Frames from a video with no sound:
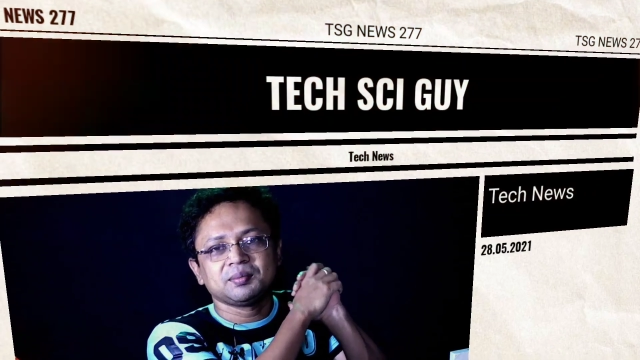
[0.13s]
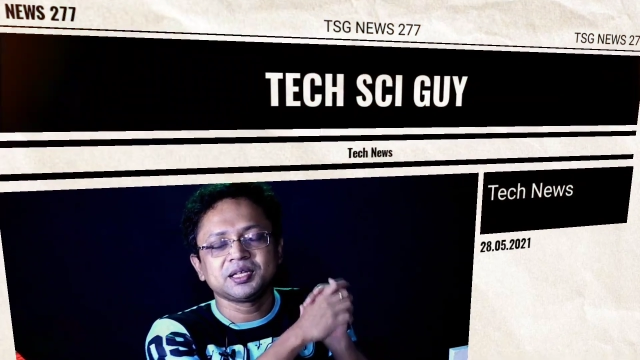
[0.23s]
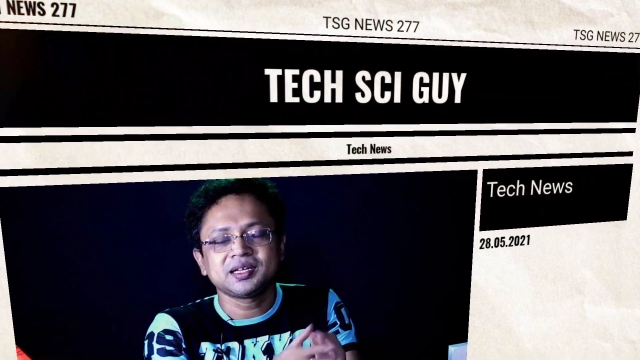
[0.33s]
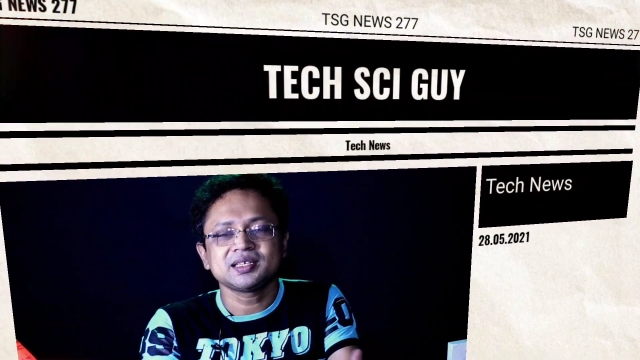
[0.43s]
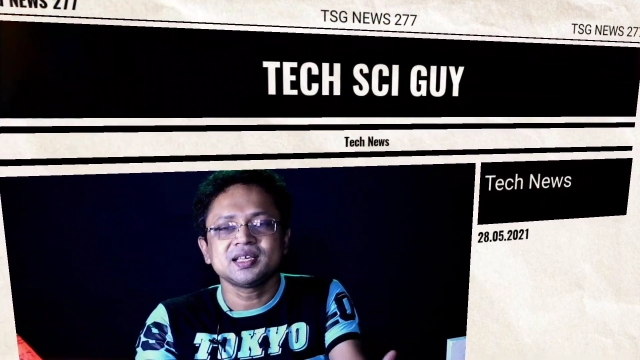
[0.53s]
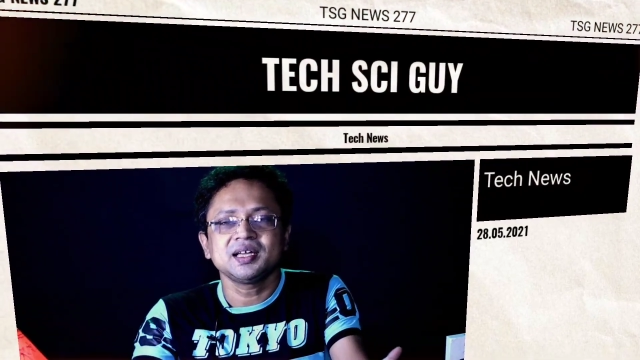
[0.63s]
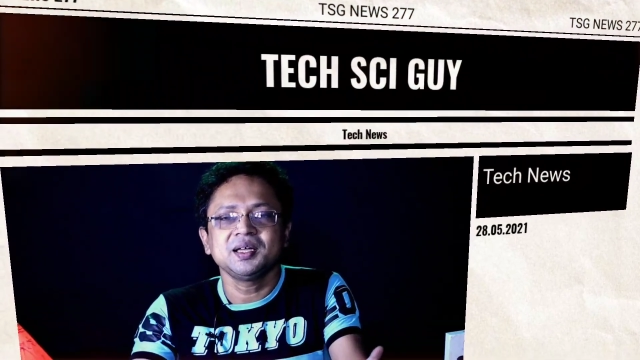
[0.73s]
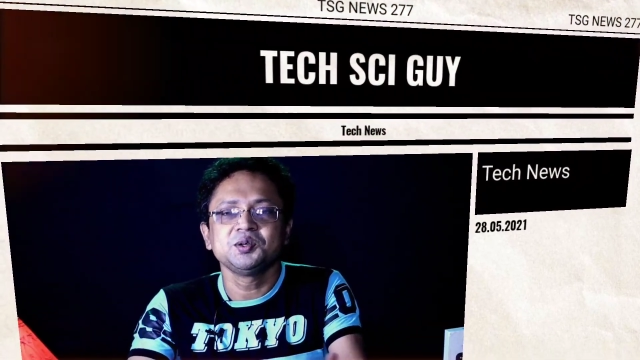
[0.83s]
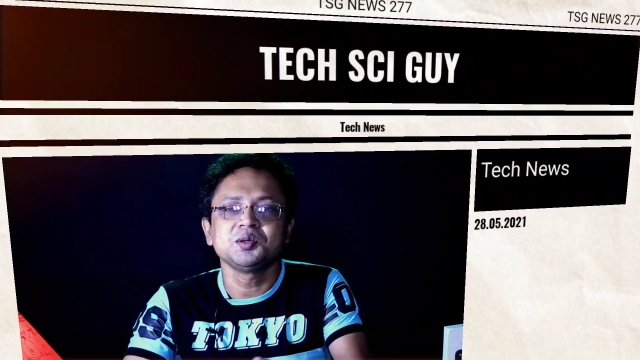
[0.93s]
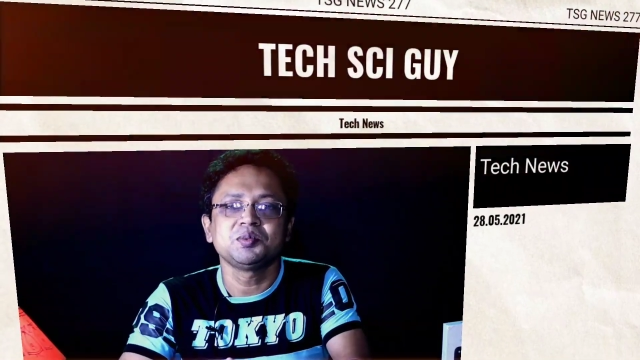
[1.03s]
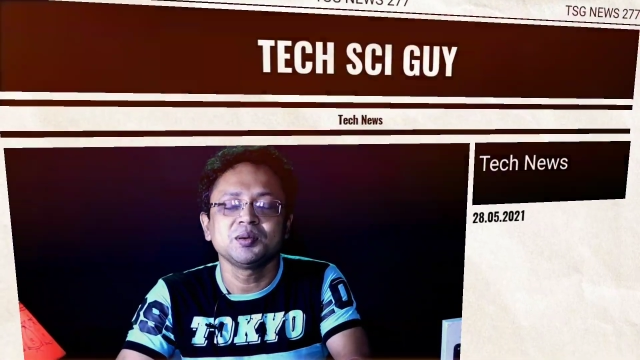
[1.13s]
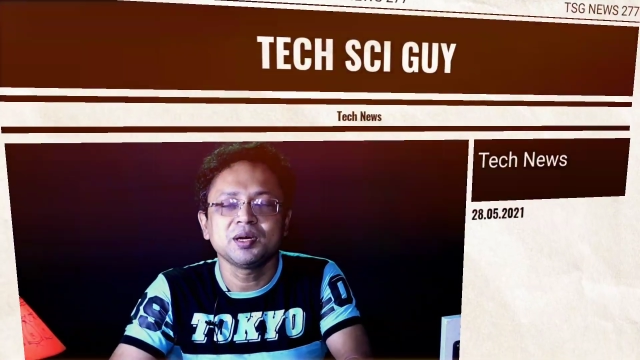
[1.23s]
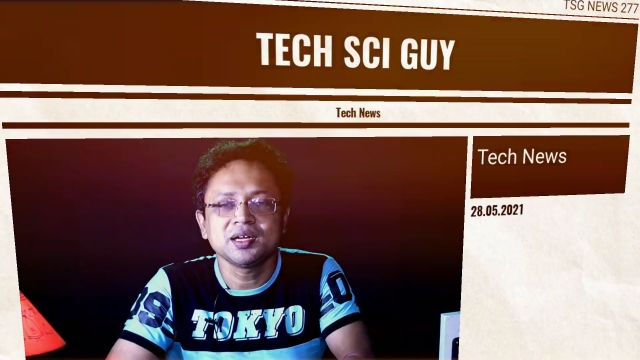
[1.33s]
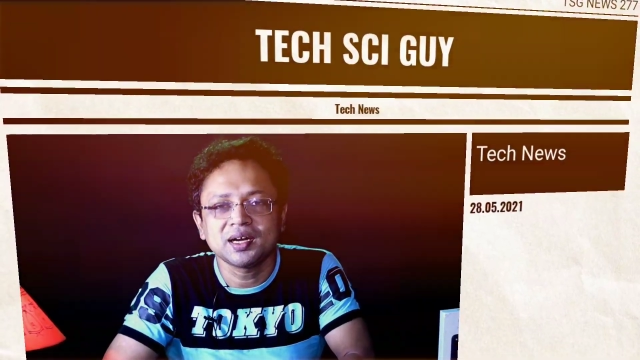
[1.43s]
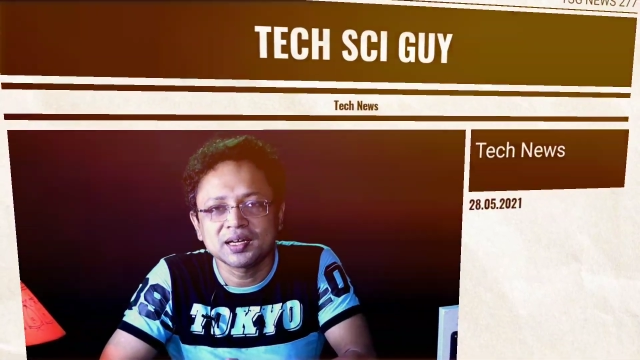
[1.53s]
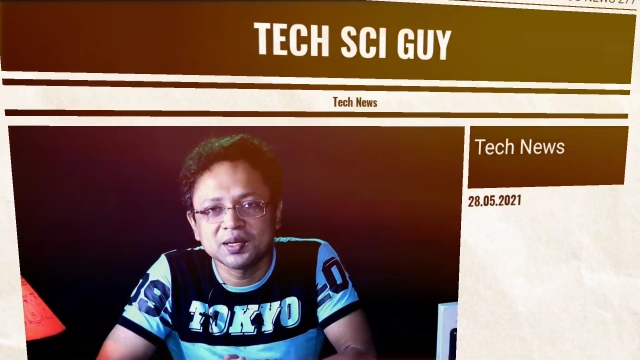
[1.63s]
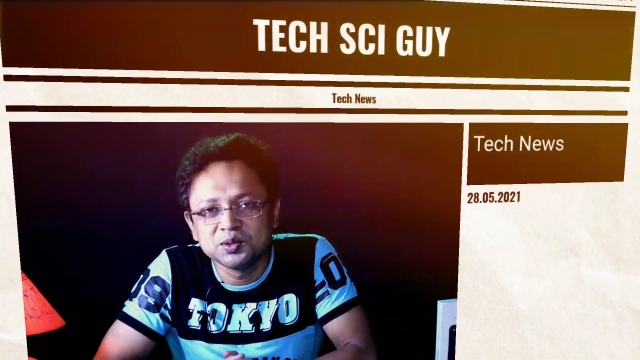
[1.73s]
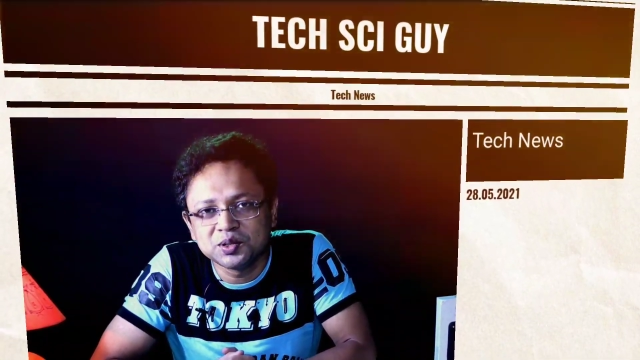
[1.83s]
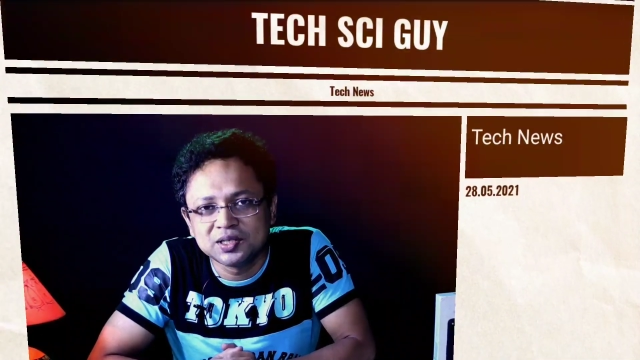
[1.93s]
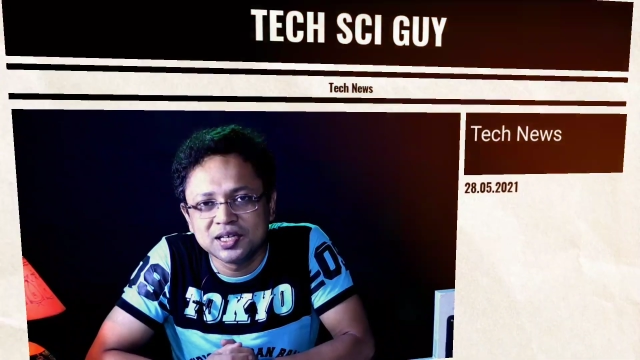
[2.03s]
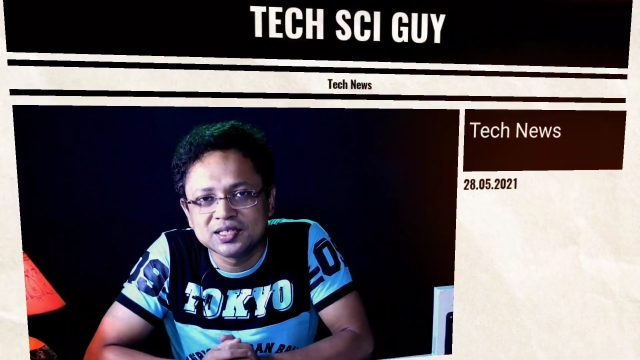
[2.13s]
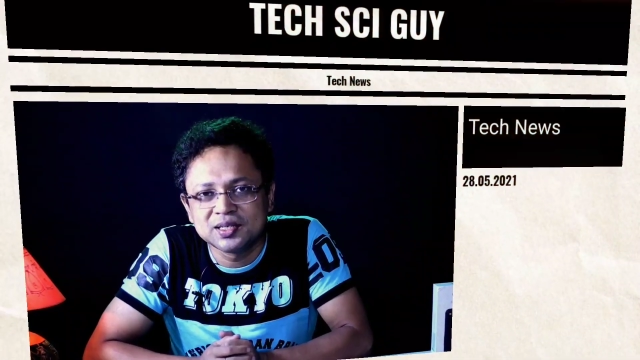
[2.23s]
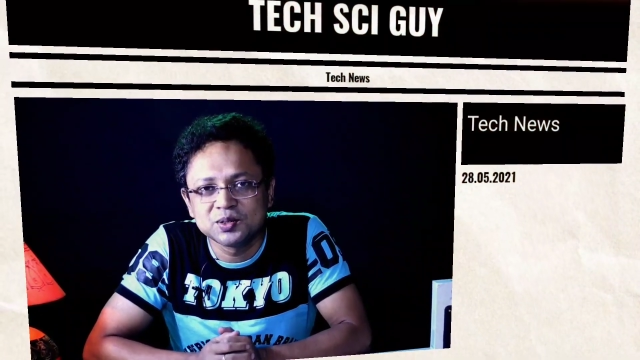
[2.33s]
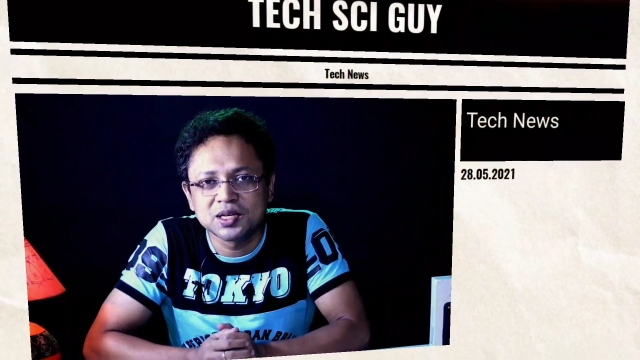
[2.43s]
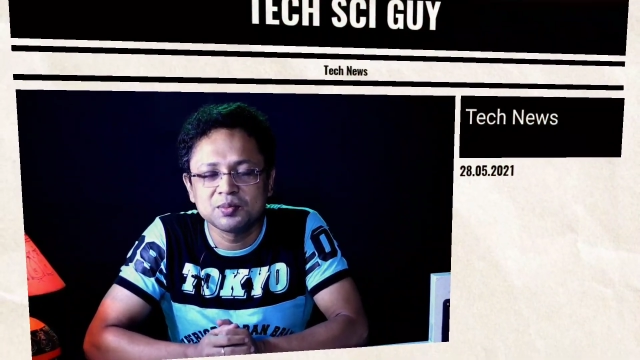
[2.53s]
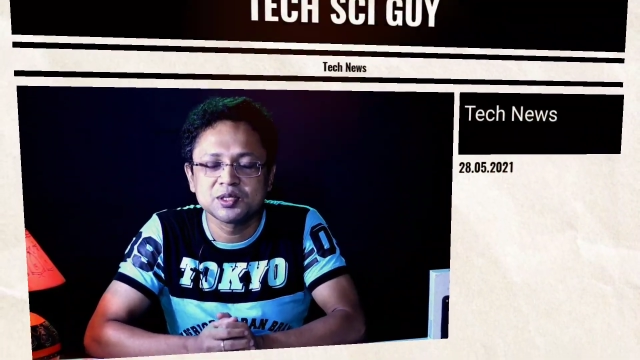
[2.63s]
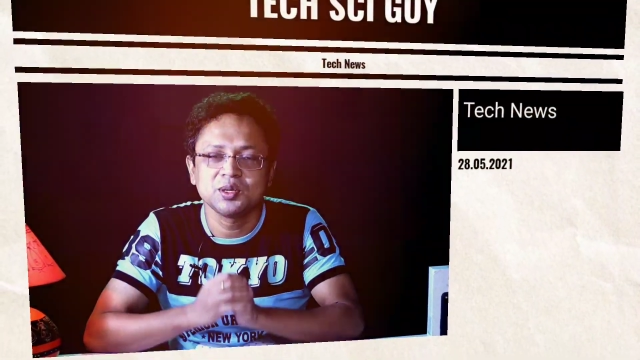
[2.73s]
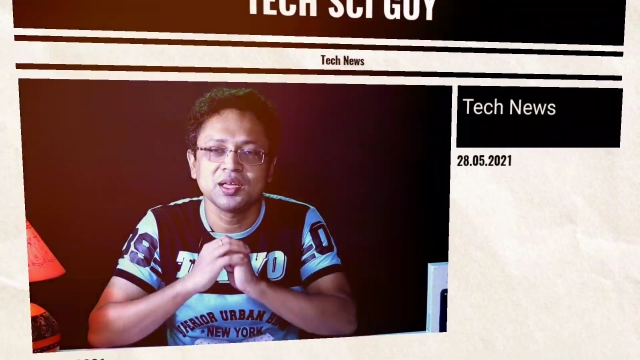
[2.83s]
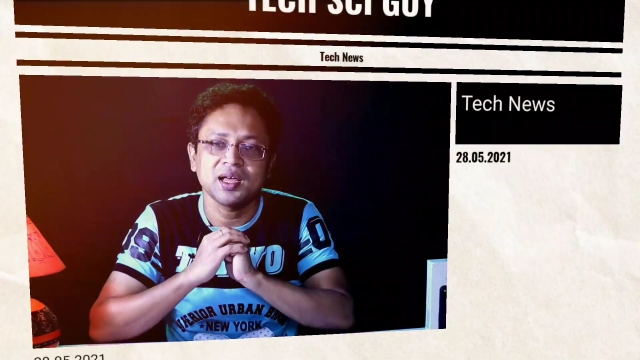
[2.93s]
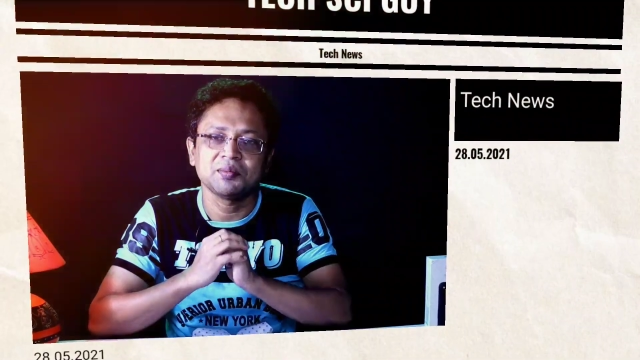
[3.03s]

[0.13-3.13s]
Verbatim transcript: আমাদের টেক্সাইগা ইউটিউব পরিবারের আর একটা নতুন টিএসি নিউজের এপিসোডে